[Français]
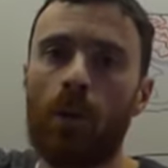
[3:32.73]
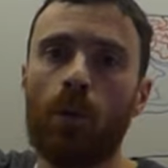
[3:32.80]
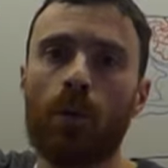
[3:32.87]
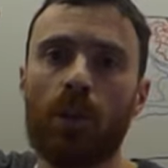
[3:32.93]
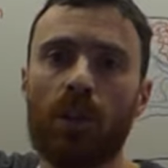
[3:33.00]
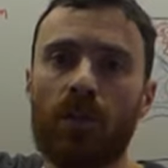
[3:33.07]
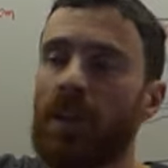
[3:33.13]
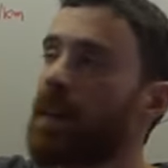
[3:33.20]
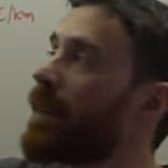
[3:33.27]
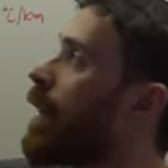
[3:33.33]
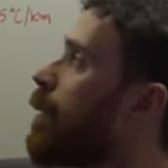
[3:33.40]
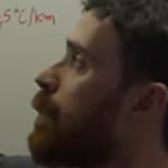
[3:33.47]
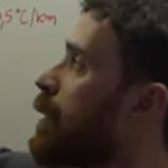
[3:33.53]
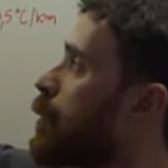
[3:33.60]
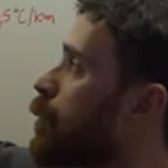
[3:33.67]
le transfert
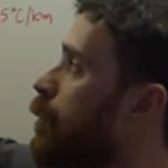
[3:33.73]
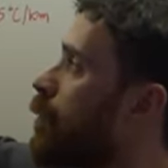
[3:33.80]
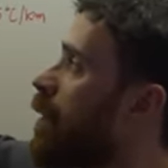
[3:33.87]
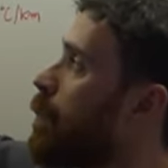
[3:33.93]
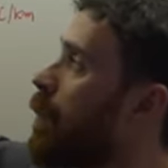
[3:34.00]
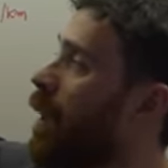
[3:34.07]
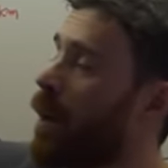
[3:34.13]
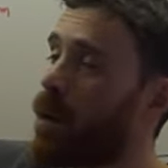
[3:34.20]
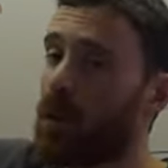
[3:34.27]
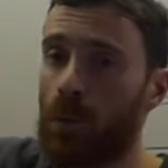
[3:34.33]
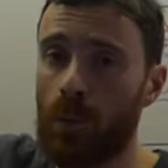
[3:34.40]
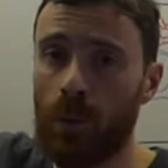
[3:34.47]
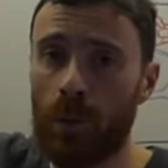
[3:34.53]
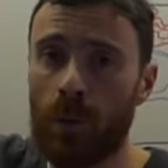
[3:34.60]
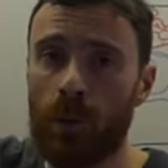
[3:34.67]
thermique se fait par
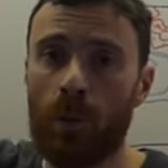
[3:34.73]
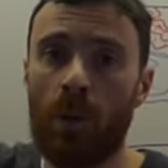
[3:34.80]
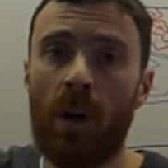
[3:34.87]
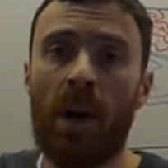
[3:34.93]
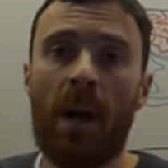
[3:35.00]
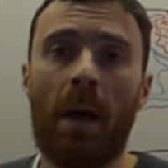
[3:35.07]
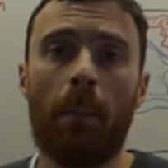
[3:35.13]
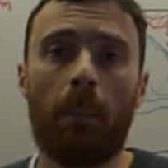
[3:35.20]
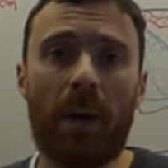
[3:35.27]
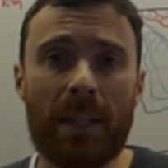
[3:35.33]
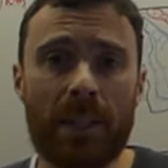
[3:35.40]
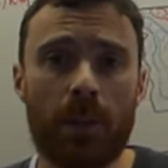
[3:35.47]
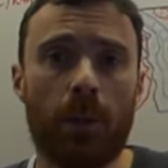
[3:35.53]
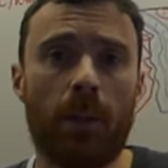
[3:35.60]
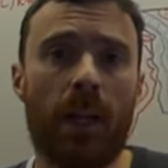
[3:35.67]
conduction.
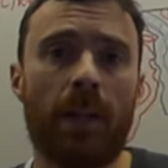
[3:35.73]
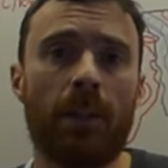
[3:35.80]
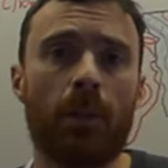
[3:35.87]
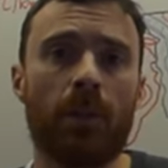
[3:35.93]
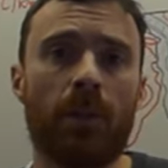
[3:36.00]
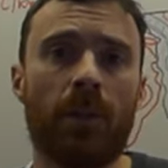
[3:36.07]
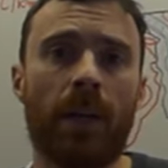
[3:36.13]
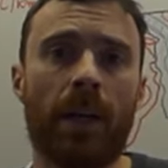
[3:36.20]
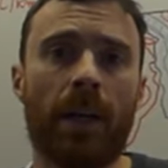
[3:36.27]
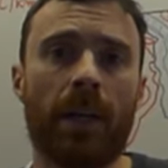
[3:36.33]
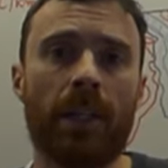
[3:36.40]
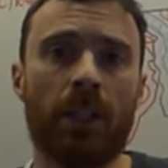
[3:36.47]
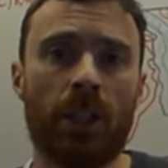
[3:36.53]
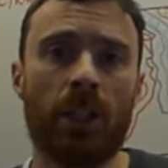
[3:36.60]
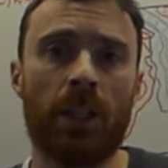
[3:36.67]
Parce que la lithosphère est
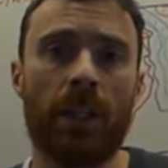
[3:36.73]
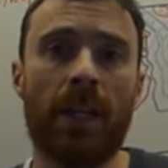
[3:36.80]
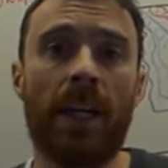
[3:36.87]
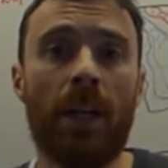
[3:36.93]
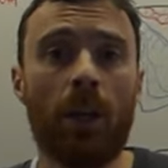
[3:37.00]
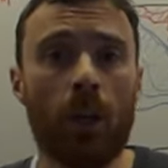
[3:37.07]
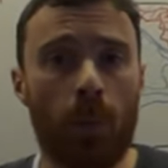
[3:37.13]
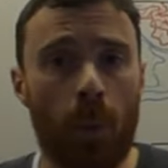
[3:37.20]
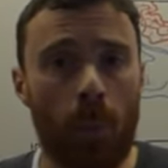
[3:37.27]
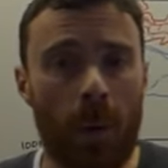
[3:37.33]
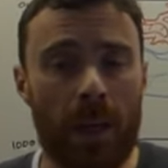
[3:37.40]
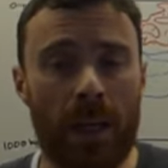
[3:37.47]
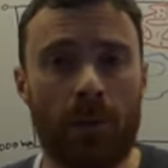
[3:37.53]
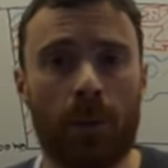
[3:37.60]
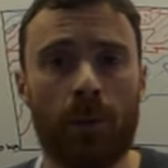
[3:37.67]
rigide, il ne peut
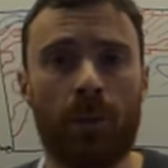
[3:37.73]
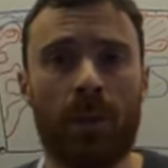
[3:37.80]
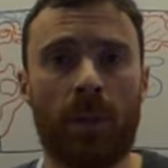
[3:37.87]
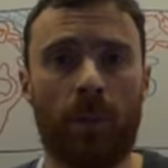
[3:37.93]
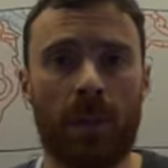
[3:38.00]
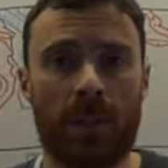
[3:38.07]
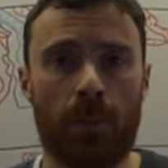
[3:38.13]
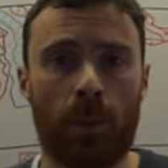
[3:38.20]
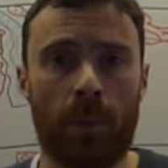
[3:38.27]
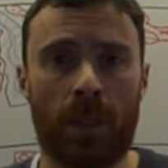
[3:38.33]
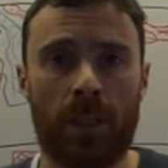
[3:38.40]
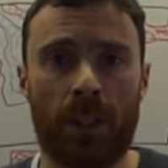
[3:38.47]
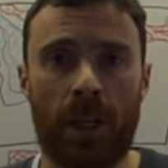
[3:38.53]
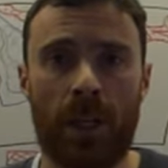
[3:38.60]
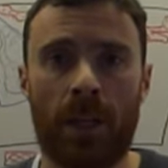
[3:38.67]
pas y avoir de déplacement de
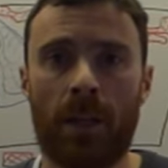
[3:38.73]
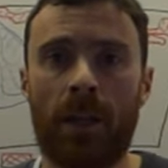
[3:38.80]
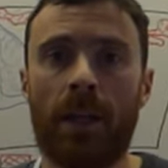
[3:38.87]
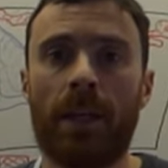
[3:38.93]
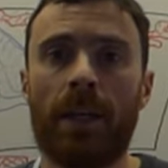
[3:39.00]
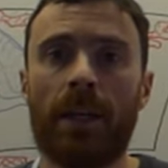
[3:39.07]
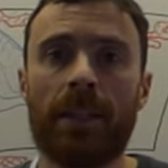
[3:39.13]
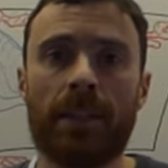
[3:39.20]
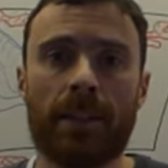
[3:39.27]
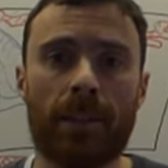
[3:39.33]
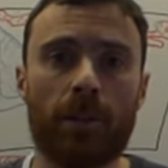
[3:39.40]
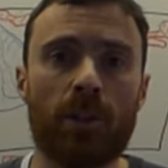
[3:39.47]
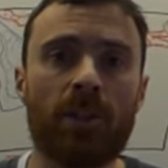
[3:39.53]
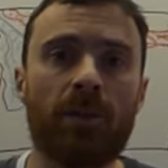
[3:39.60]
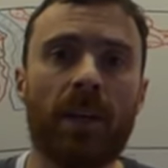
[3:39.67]
matière. Et c'est un
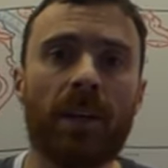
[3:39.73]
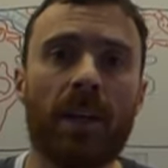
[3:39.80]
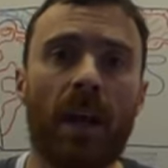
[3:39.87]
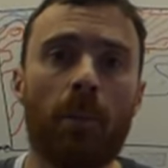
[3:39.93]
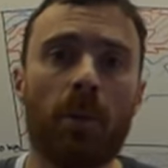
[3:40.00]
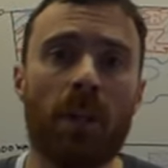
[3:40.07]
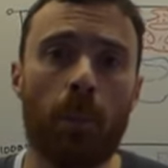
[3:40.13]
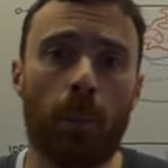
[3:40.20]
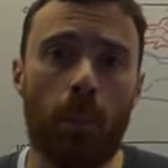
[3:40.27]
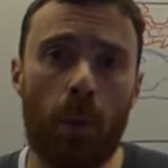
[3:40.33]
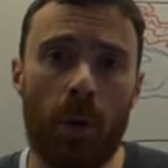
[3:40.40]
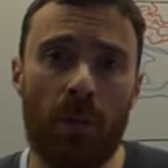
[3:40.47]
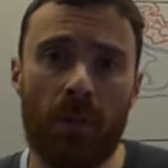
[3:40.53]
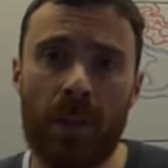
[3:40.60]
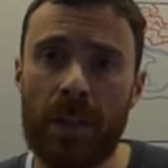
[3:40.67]
transfert thermique peu
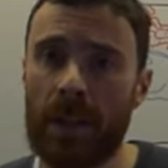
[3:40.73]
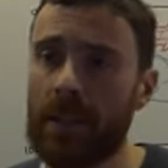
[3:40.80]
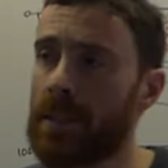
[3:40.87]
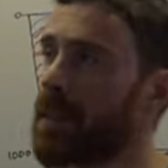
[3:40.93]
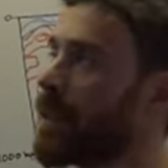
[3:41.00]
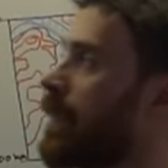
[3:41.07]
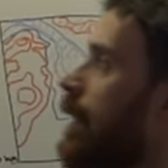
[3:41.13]
efficace,